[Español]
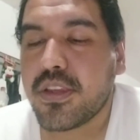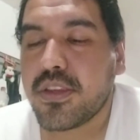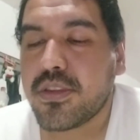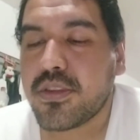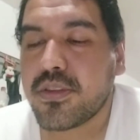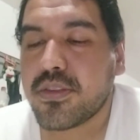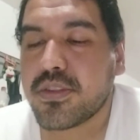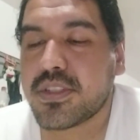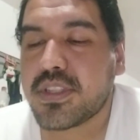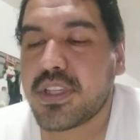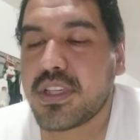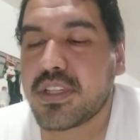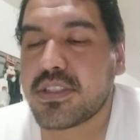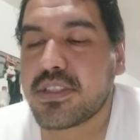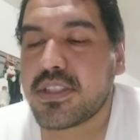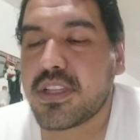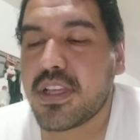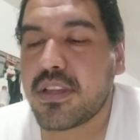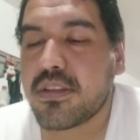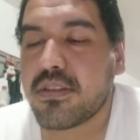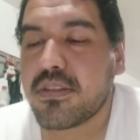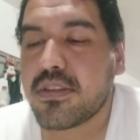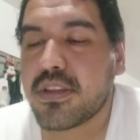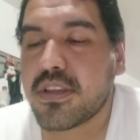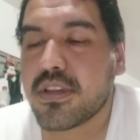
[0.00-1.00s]
Nos has
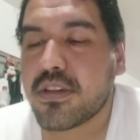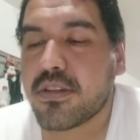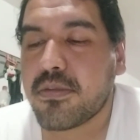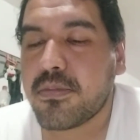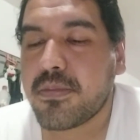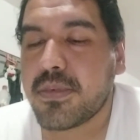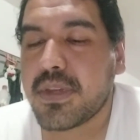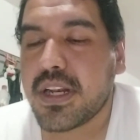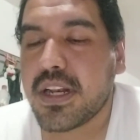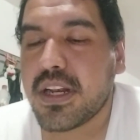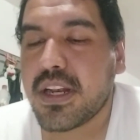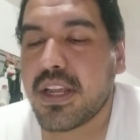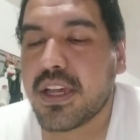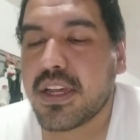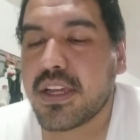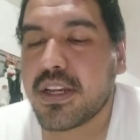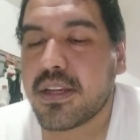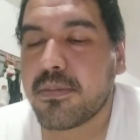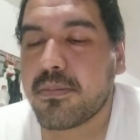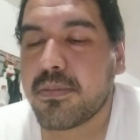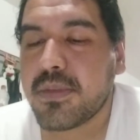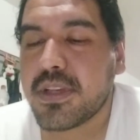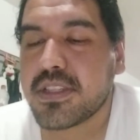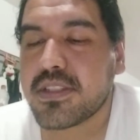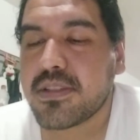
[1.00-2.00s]
dado de comer
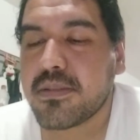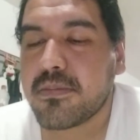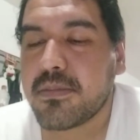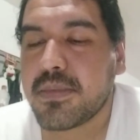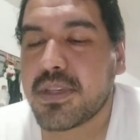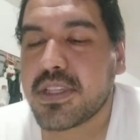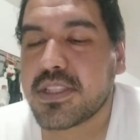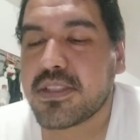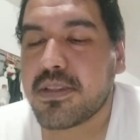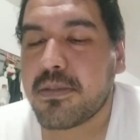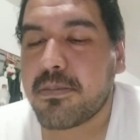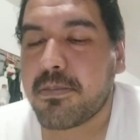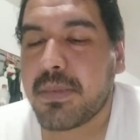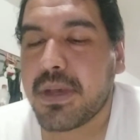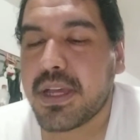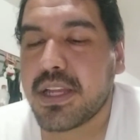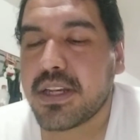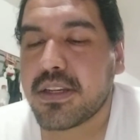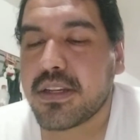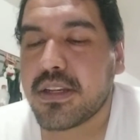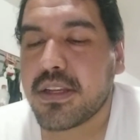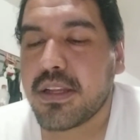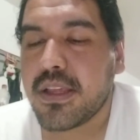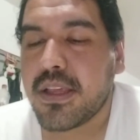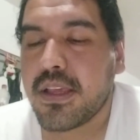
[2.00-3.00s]
lágrimas en vez de
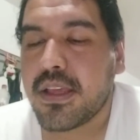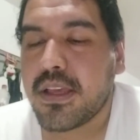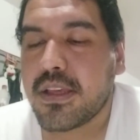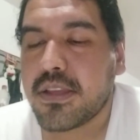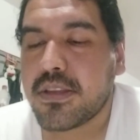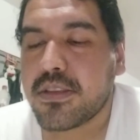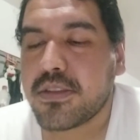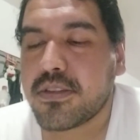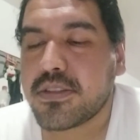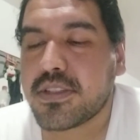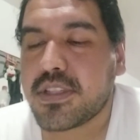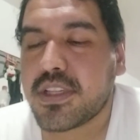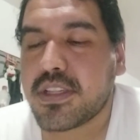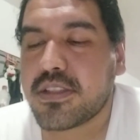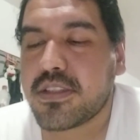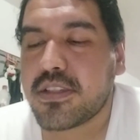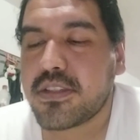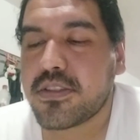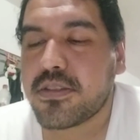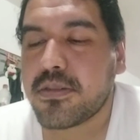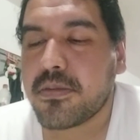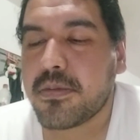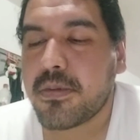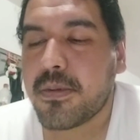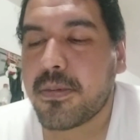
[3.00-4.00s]
pan, nos has
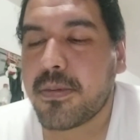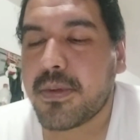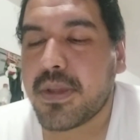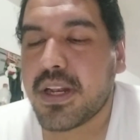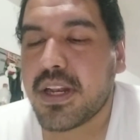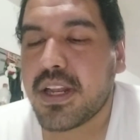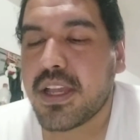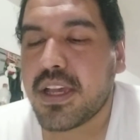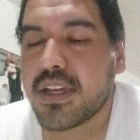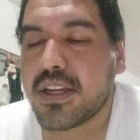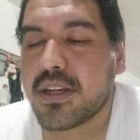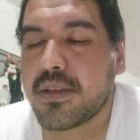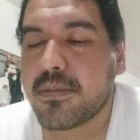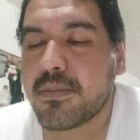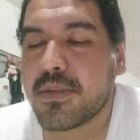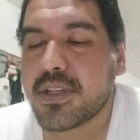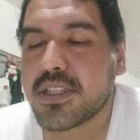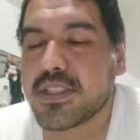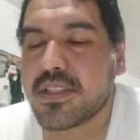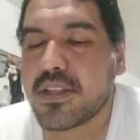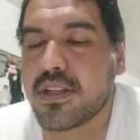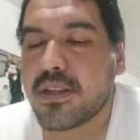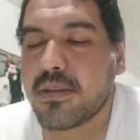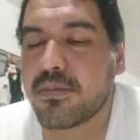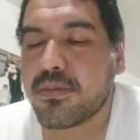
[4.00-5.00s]
hecho beber
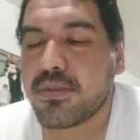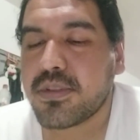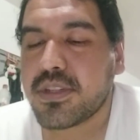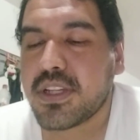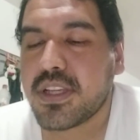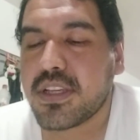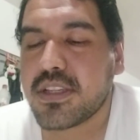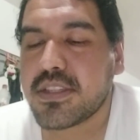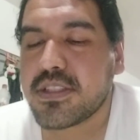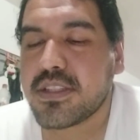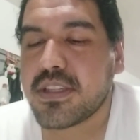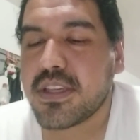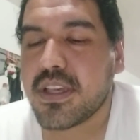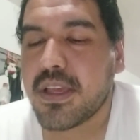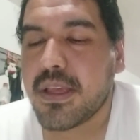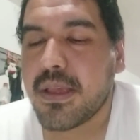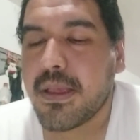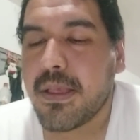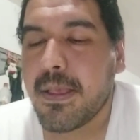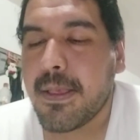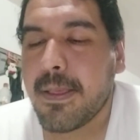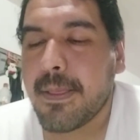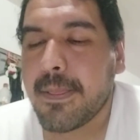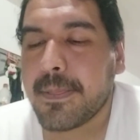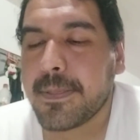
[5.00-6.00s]
lágrimas en abundancia,
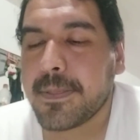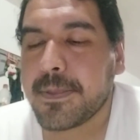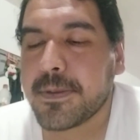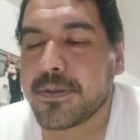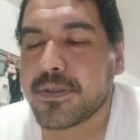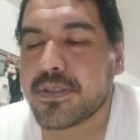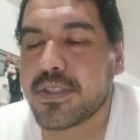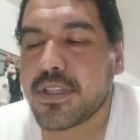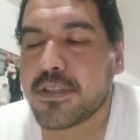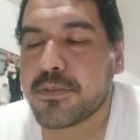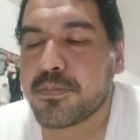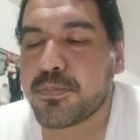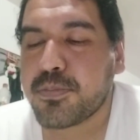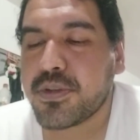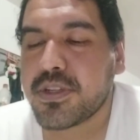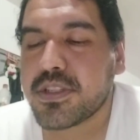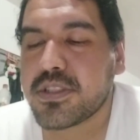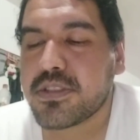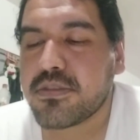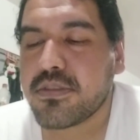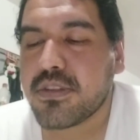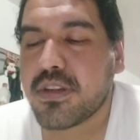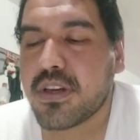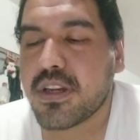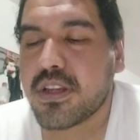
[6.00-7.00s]
nos has
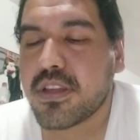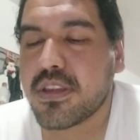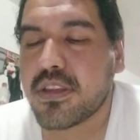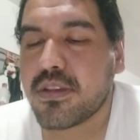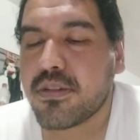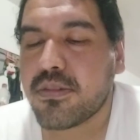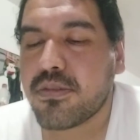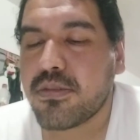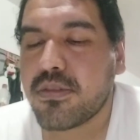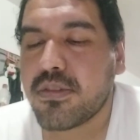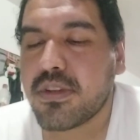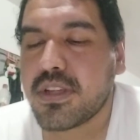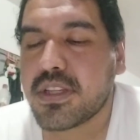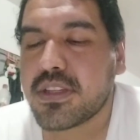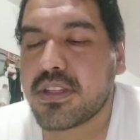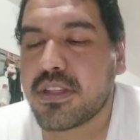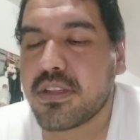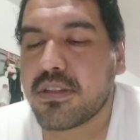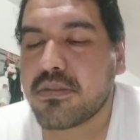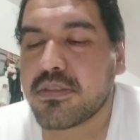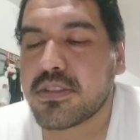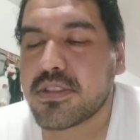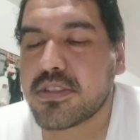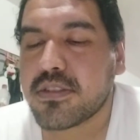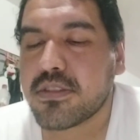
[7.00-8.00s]
puesto en ridículo
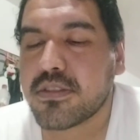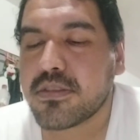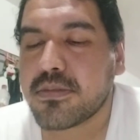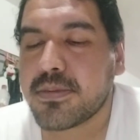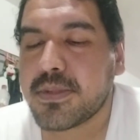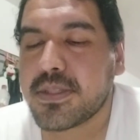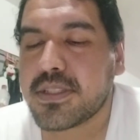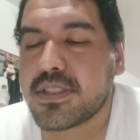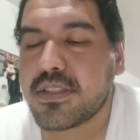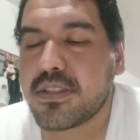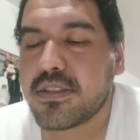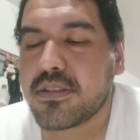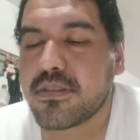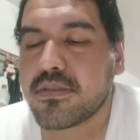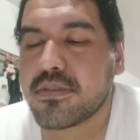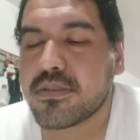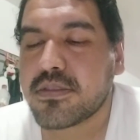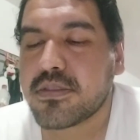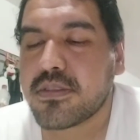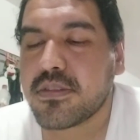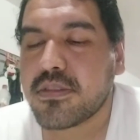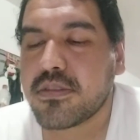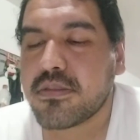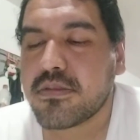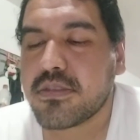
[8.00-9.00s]
ante nuestros
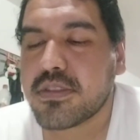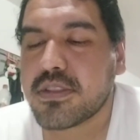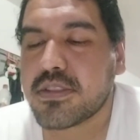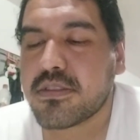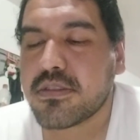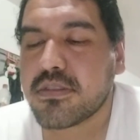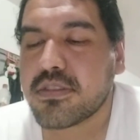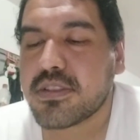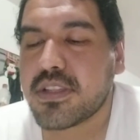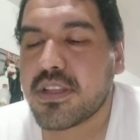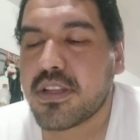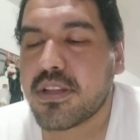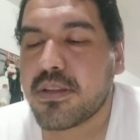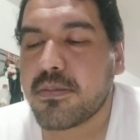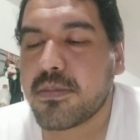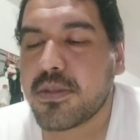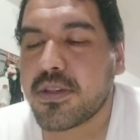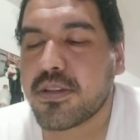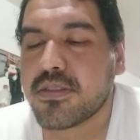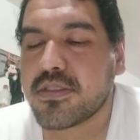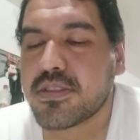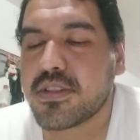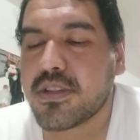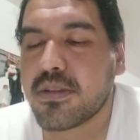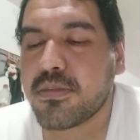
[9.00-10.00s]
vecinos, nuestros
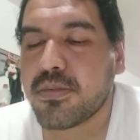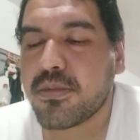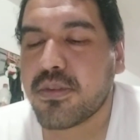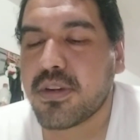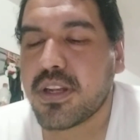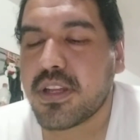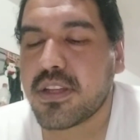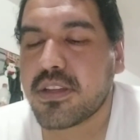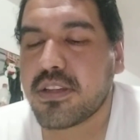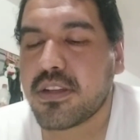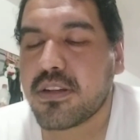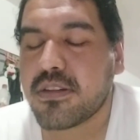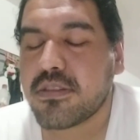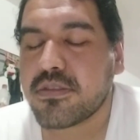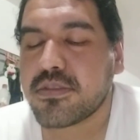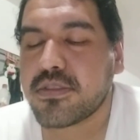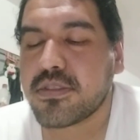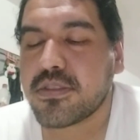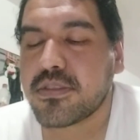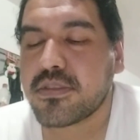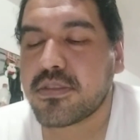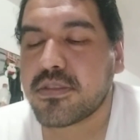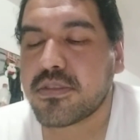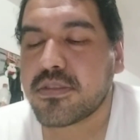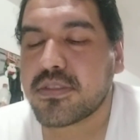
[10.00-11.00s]
enemigos se burlan de
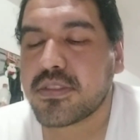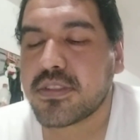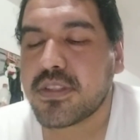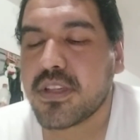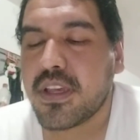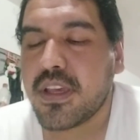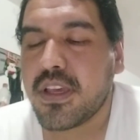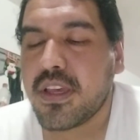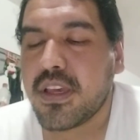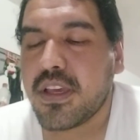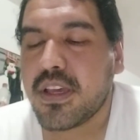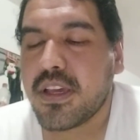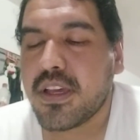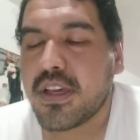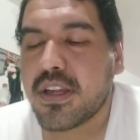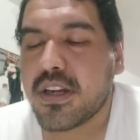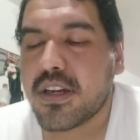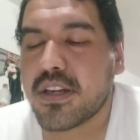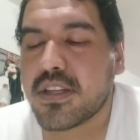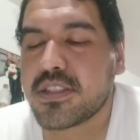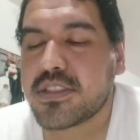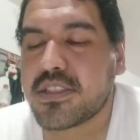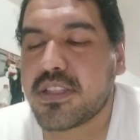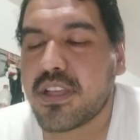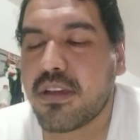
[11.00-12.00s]
nosotros.
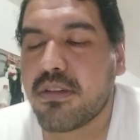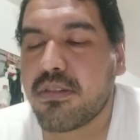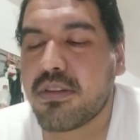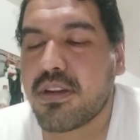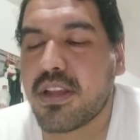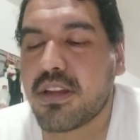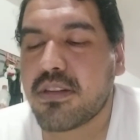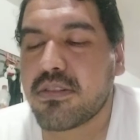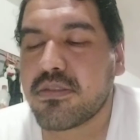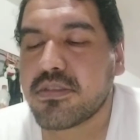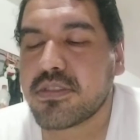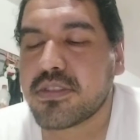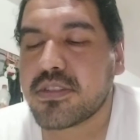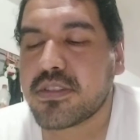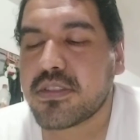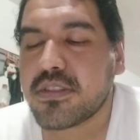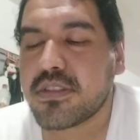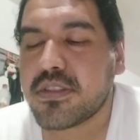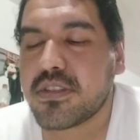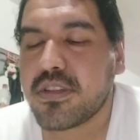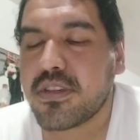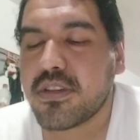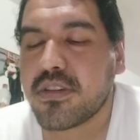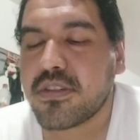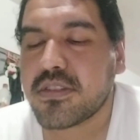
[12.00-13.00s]
Restáuranos,
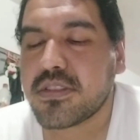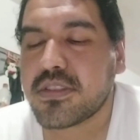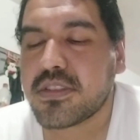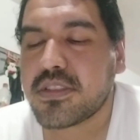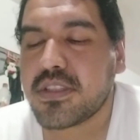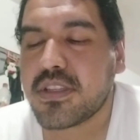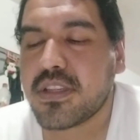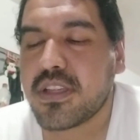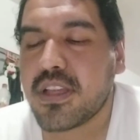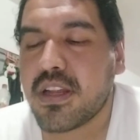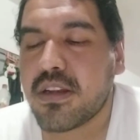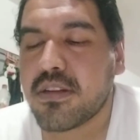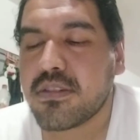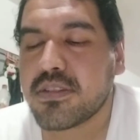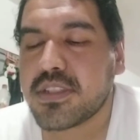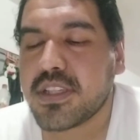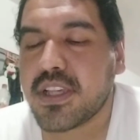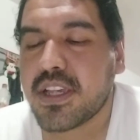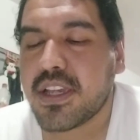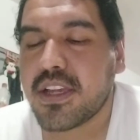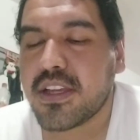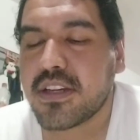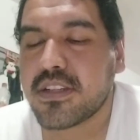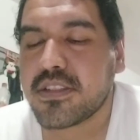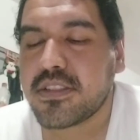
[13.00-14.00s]
Dios de los
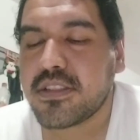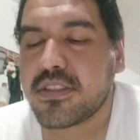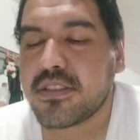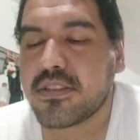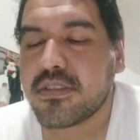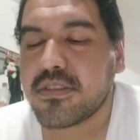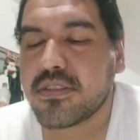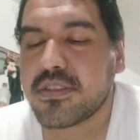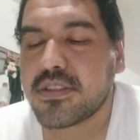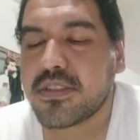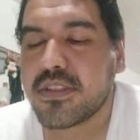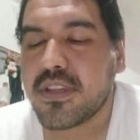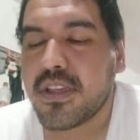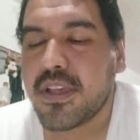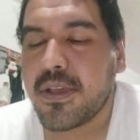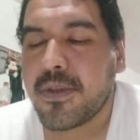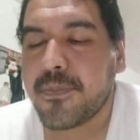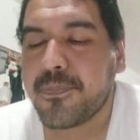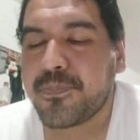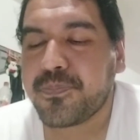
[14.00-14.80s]
ejércitos.